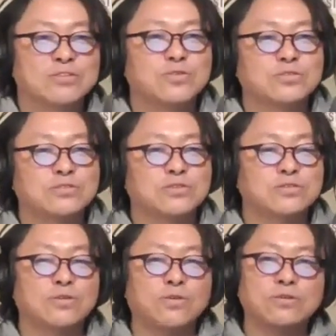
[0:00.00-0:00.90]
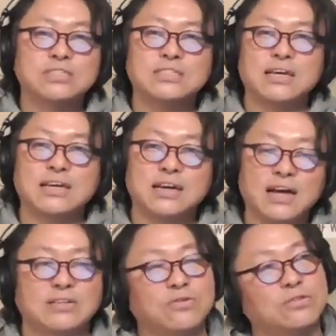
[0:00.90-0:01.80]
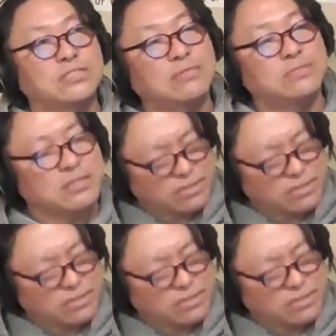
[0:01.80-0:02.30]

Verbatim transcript: そうするとそのおじさんが当時多分